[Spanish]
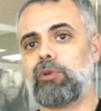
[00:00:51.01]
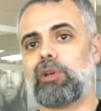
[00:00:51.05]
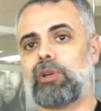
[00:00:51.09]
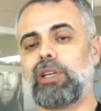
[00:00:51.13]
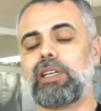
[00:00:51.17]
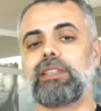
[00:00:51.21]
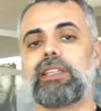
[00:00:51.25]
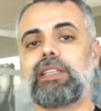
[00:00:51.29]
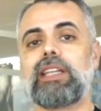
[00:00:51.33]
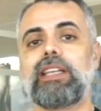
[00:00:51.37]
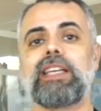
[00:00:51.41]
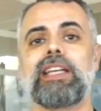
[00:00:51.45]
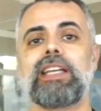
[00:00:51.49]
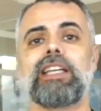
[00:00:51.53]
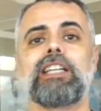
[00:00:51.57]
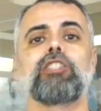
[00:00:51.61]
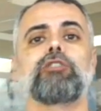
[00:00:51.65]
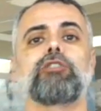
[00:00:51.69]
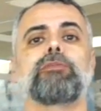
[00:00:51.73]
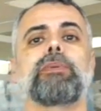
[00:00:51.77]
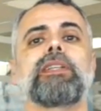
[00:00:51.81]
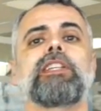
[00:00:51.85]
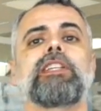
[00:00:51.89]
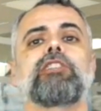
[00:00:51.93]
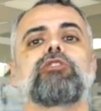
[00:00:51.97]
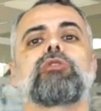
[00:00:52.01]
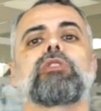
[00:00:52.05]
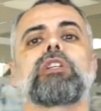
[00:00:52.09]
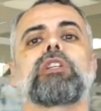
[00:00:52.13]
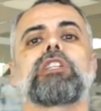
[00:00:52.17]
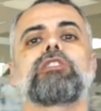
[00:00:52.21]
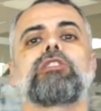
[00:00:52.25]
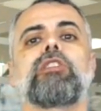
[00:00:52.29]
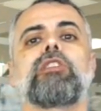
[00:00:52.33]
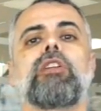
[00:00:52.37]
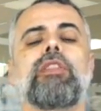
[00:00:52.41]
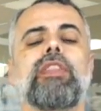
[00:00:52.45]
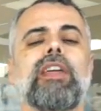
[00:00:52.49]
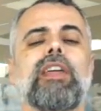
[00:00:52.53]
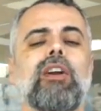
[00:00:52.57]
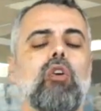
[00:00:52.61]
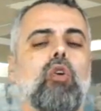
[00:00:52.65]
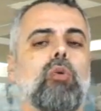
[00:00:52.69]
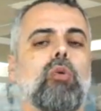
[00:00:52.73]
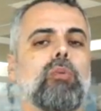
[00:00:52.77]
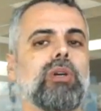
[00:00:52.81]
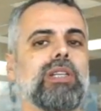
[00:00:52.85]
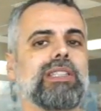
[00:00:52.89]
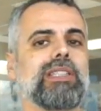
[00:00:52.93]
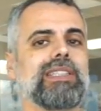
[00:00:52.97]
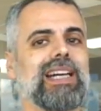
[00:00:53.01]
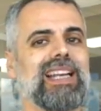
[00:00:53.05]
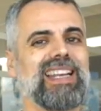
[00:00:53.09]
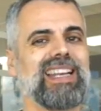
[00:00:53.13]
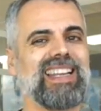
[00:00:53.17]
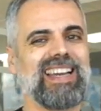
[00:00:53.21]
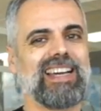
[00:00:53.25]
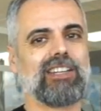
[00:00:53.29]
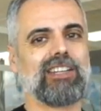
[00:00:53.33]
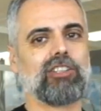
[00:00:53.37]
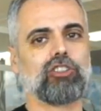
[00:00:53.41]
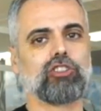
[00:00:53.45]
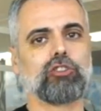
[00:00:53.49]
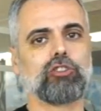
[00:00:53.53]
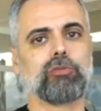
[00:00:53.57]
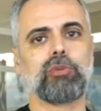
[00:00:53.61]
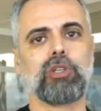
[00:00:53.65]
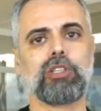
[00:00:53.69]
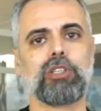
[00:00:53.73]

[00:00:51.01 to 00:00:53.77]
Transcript: Porque tenían en España su residencia como italianos.